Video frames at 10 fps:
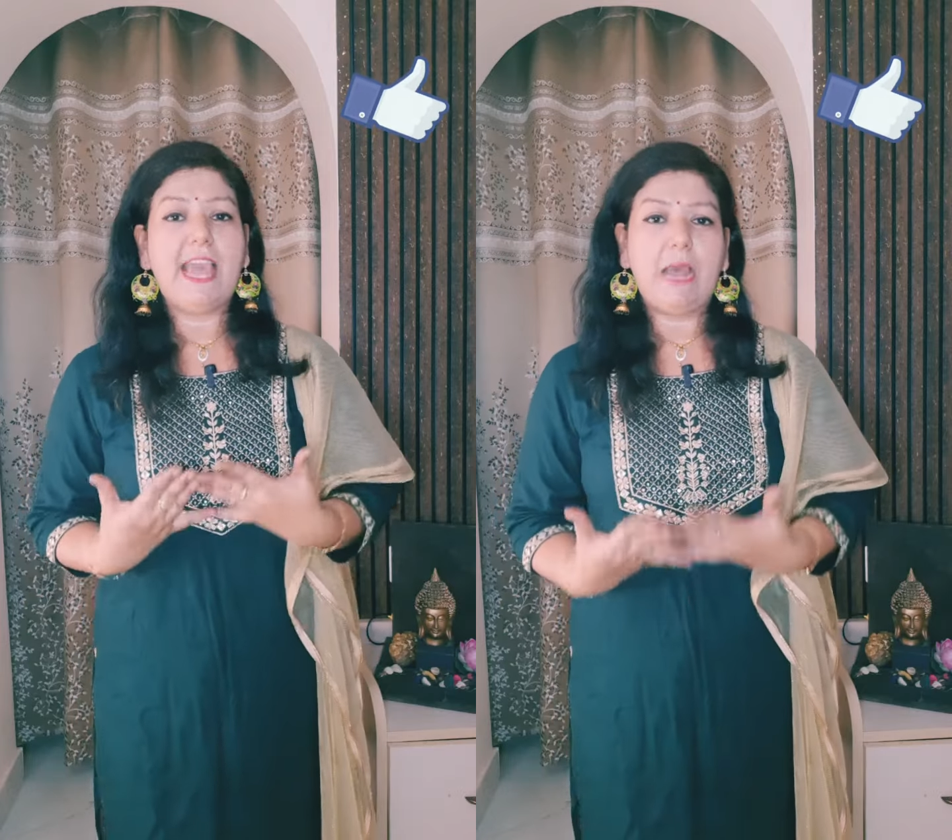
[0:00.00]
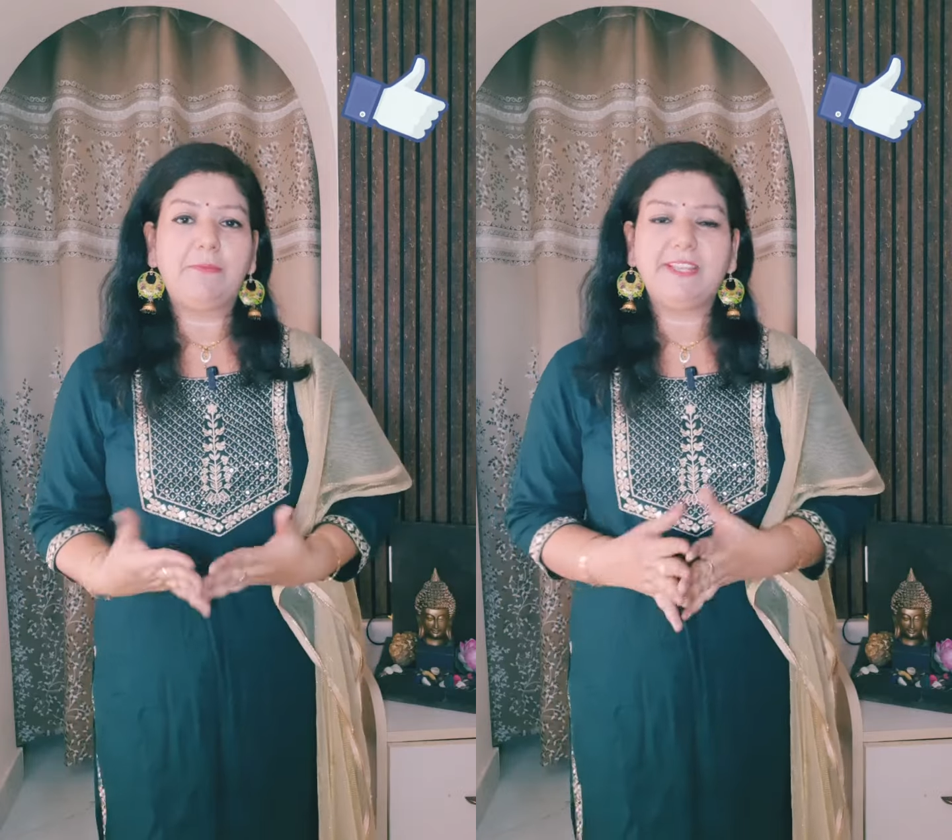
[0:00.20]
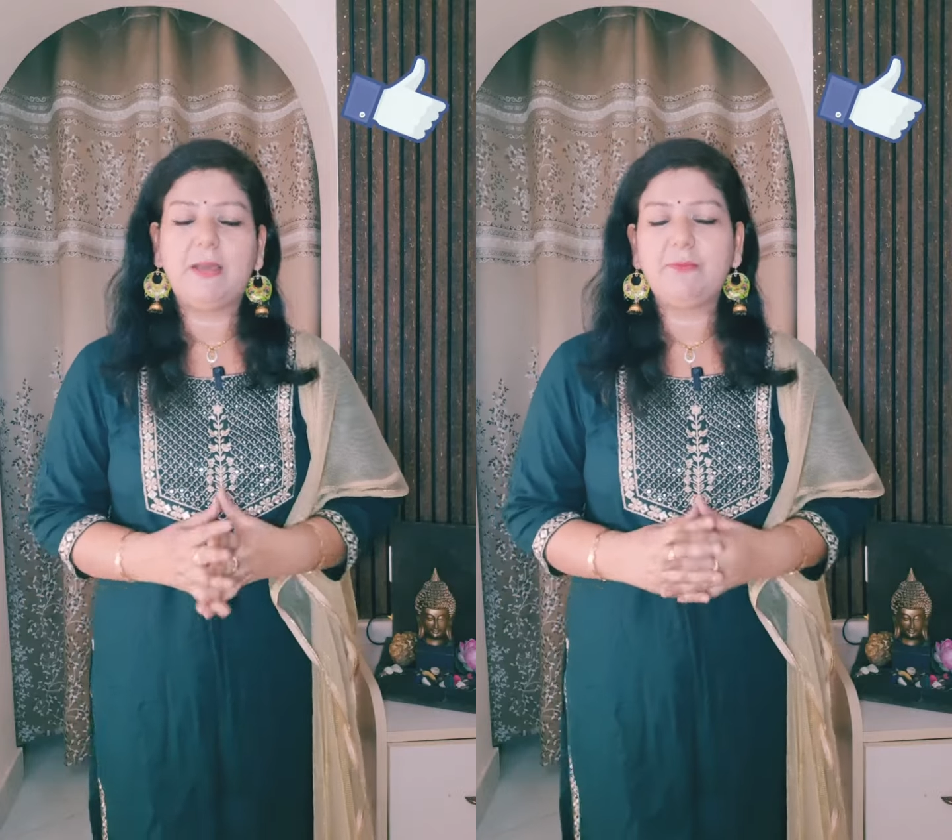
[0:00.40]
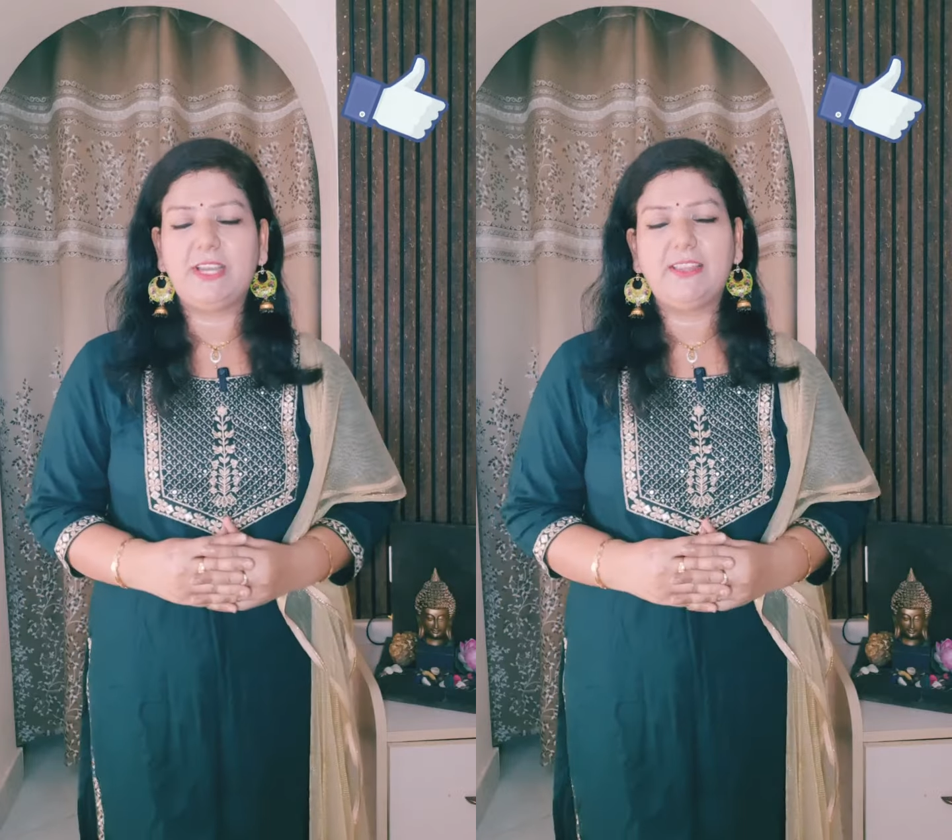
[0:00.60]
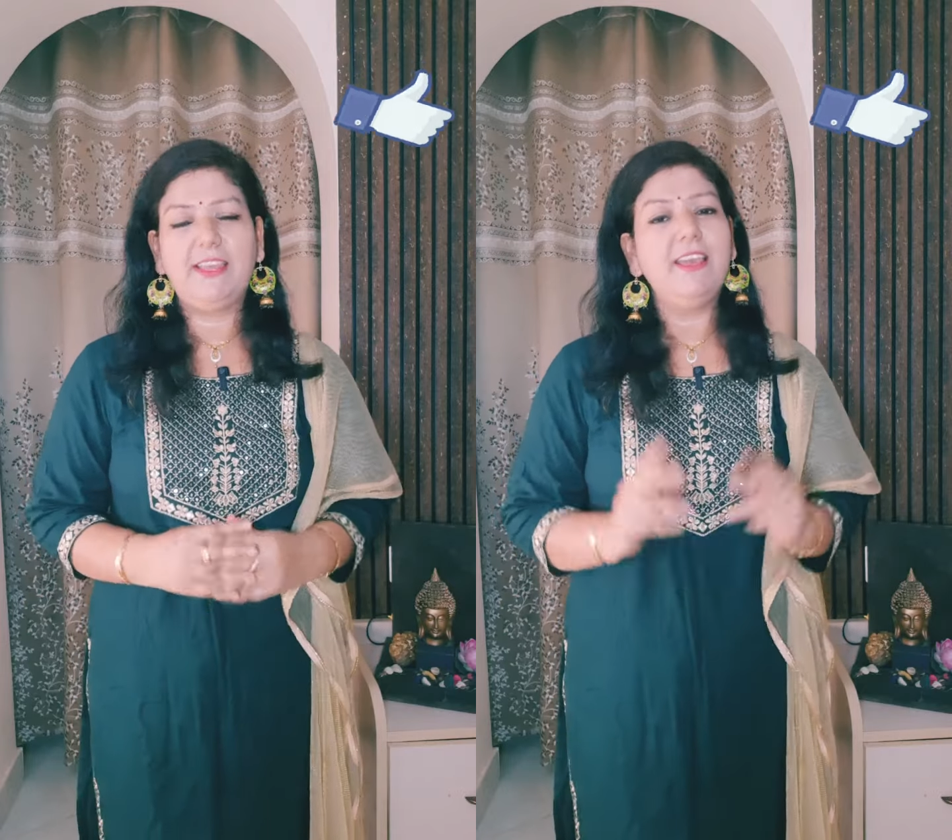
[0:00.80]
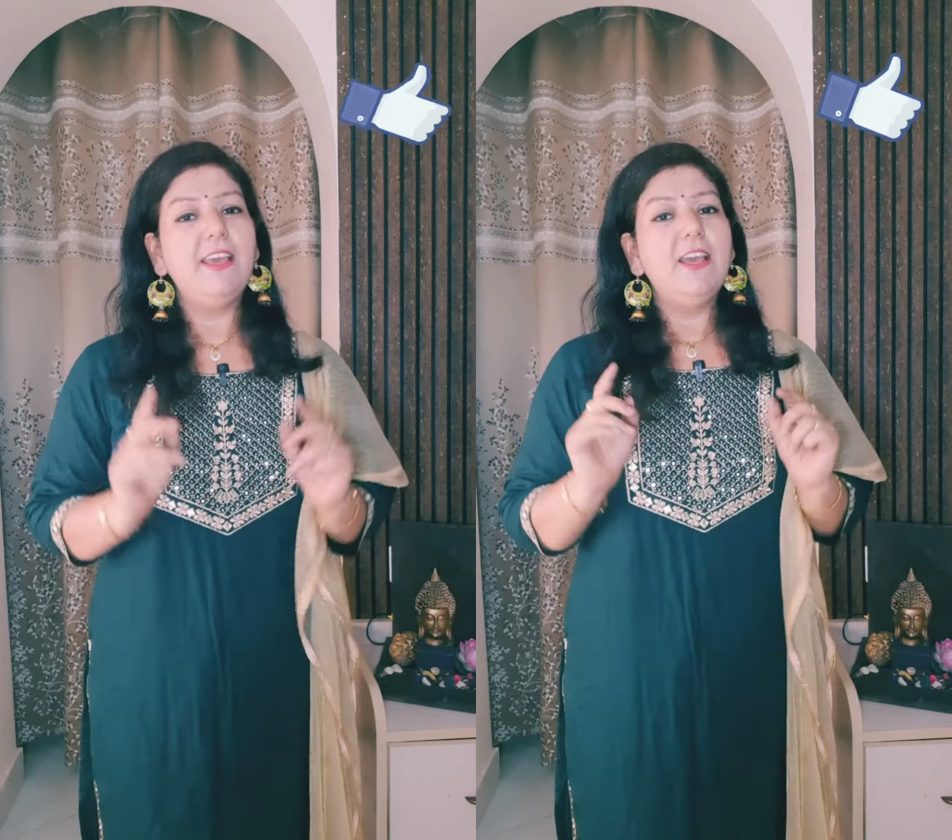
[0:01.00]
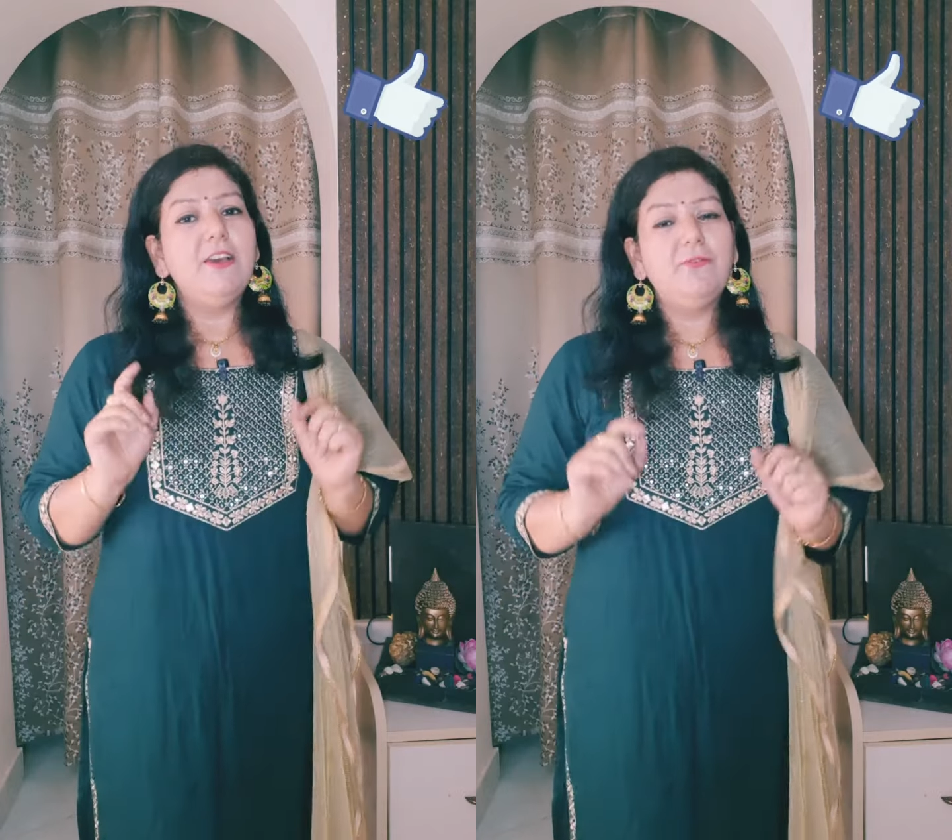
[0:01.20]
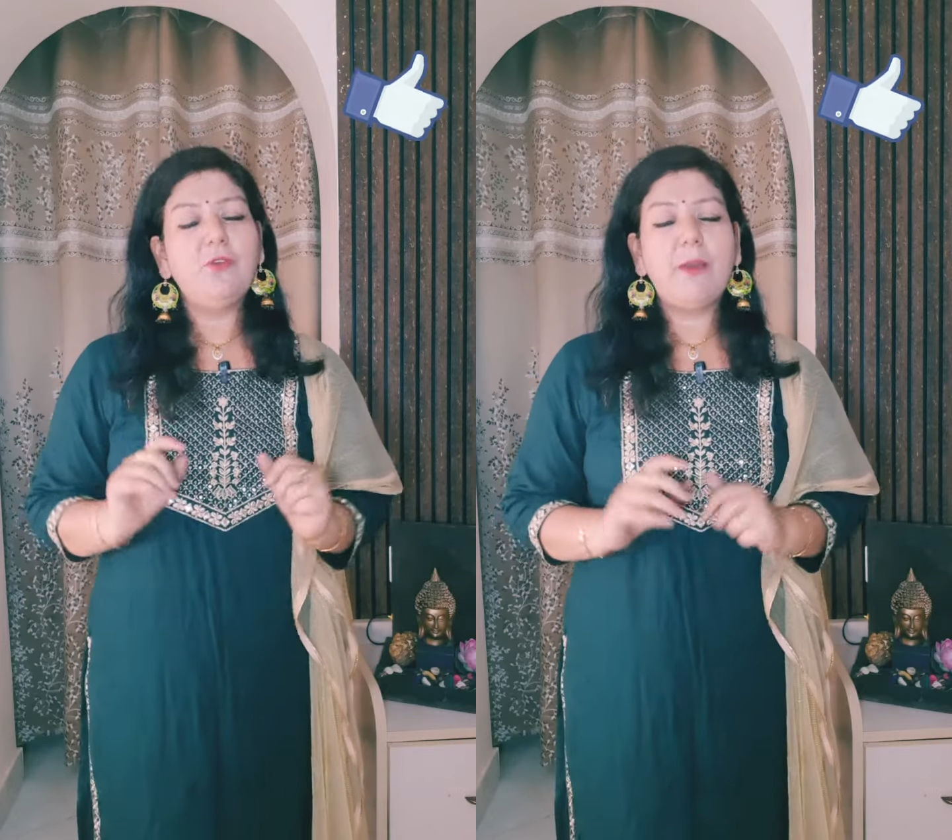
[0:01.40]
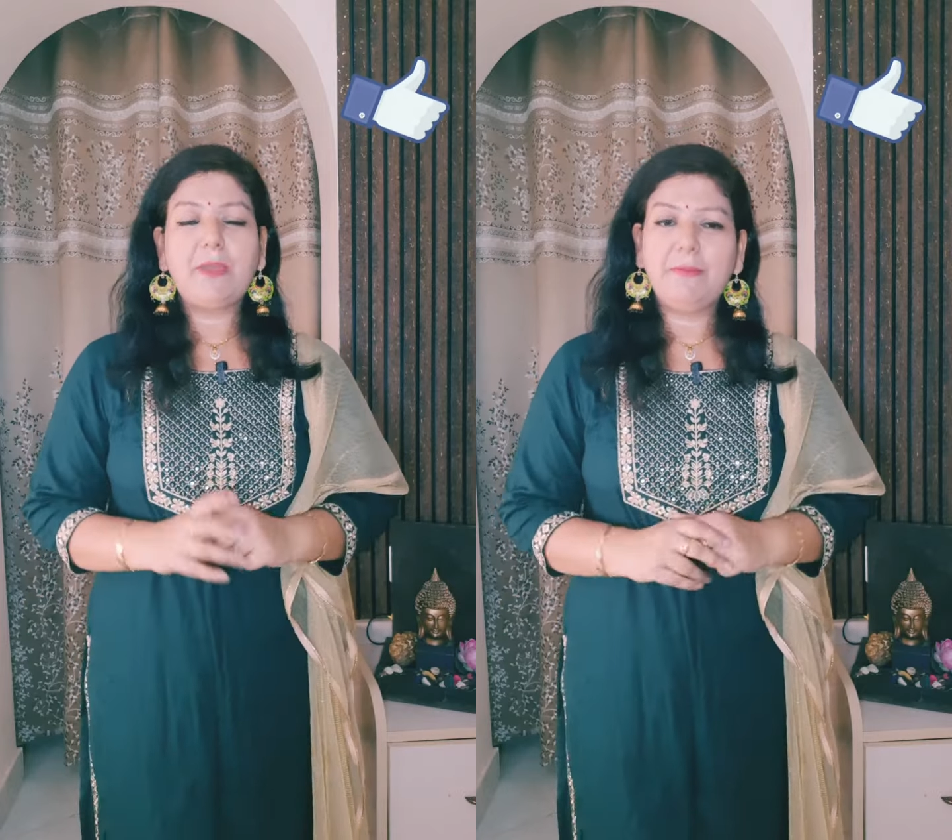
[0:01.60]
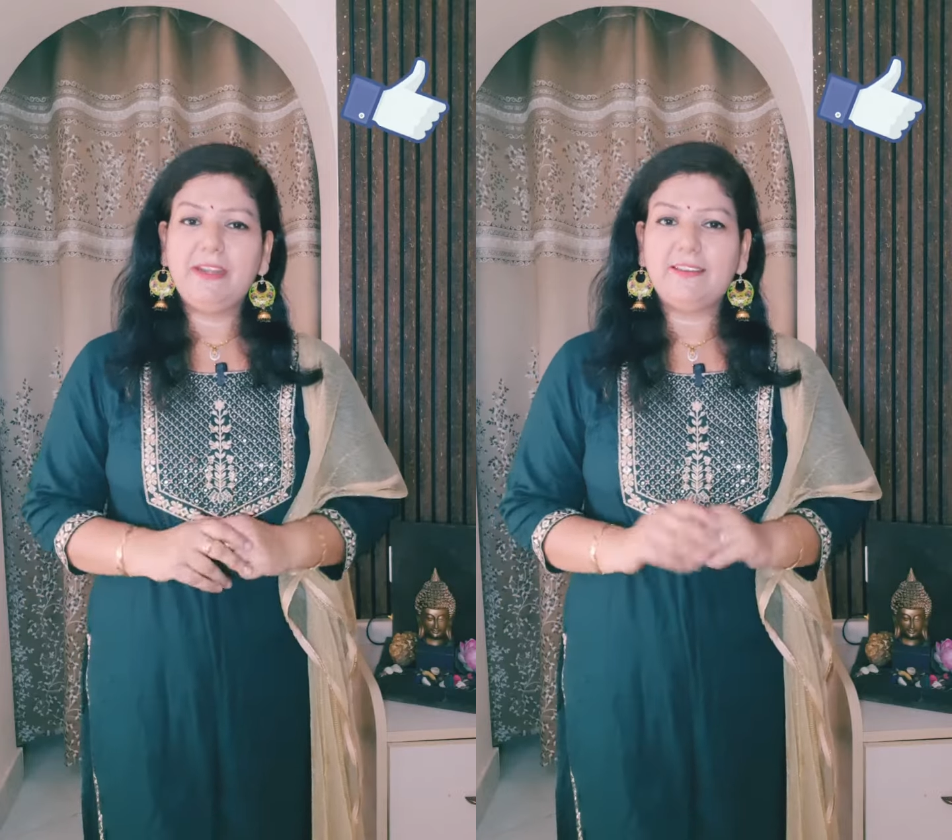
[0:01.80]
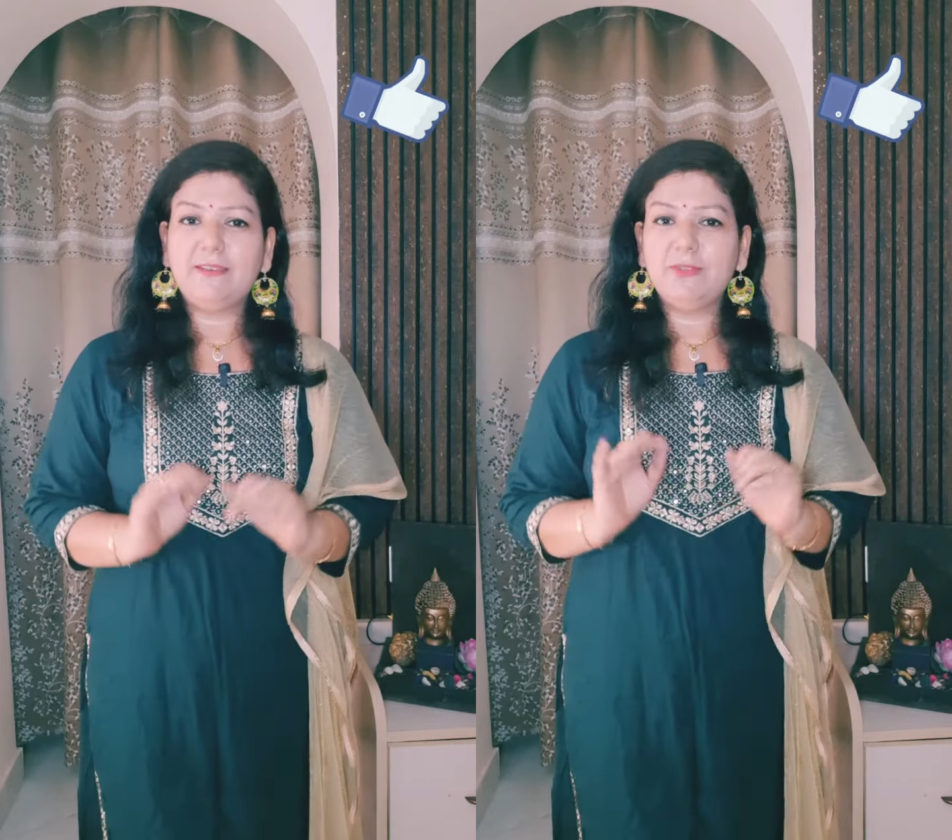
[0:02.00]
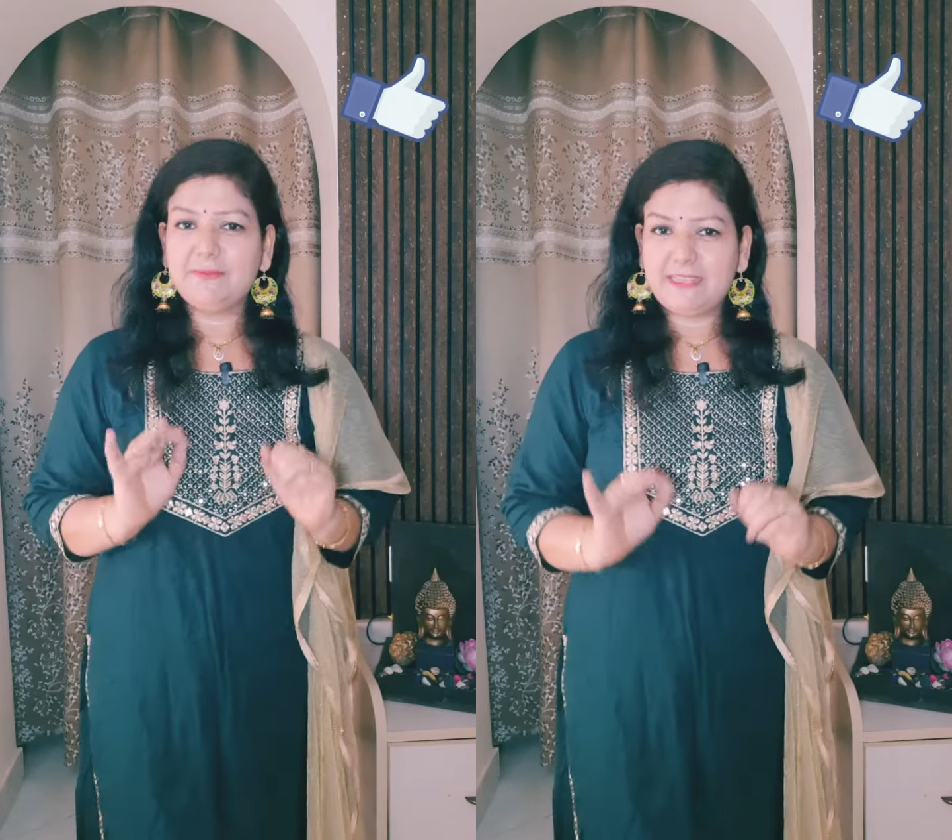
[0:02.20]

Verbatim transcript: ऐप से आप चाहते हैं वो आप कमेंट करके मुझे